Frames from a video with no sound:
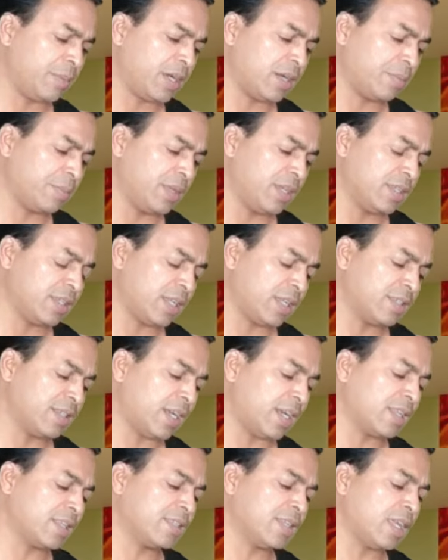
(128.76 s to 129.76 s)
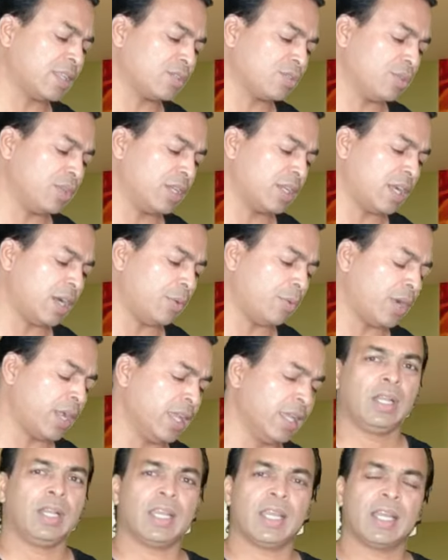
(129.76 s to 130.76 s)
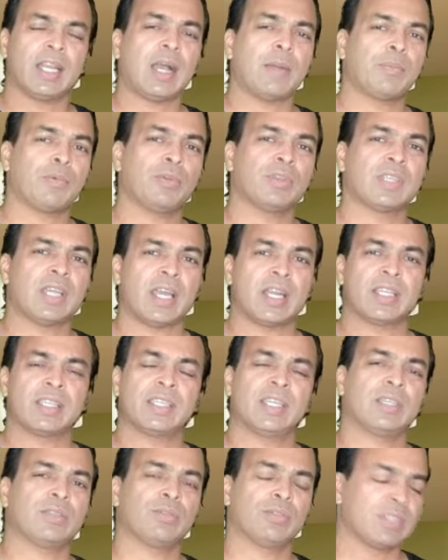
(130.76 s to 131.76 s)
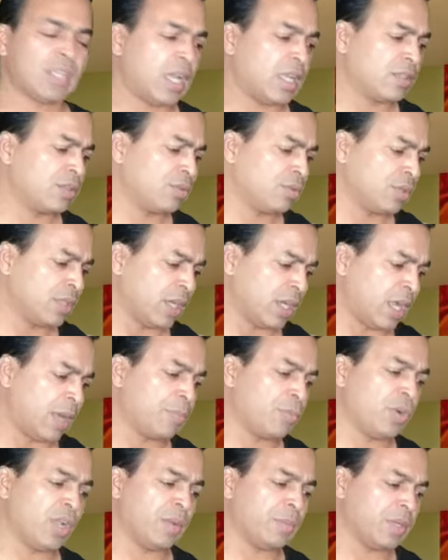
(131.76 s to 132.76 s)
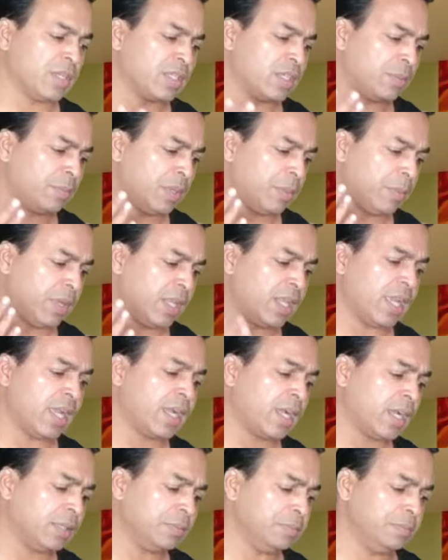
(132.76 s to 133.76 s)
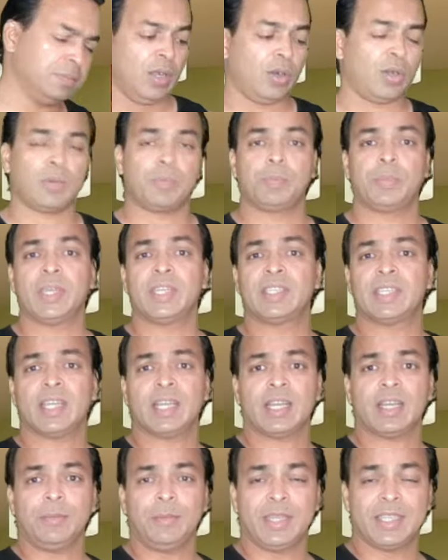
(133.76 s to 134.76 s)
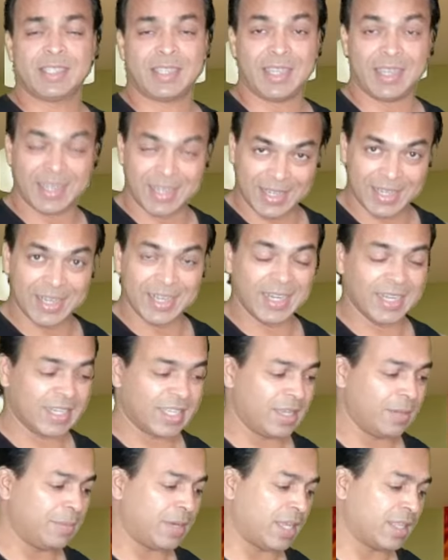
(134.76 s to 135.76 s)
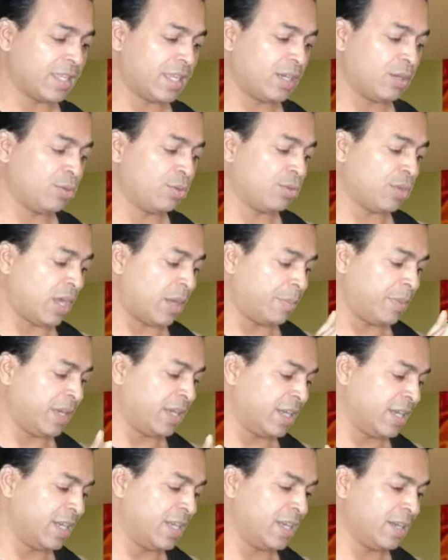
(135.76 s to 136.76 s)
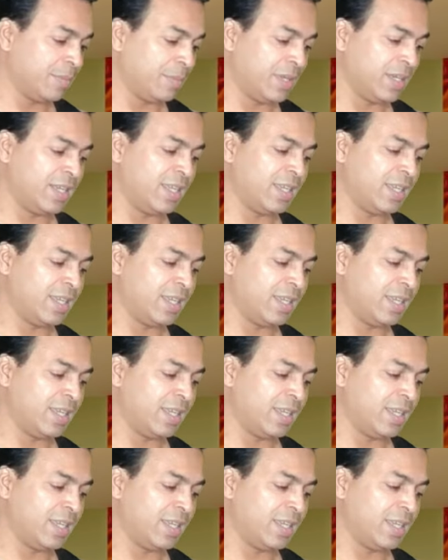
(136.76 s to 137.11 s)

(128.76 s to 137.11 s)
एमआरपी इसका साढ़े सात सौ लिखा हुआ है लेकिन आपको साढ़े छह सौ सात सौ तक आपको अमेजन में मिल जाएगा और पीछे अगर मैं इसके इंग्रेडिएंट की बात करूं तो आप इंग्रेडिएंट में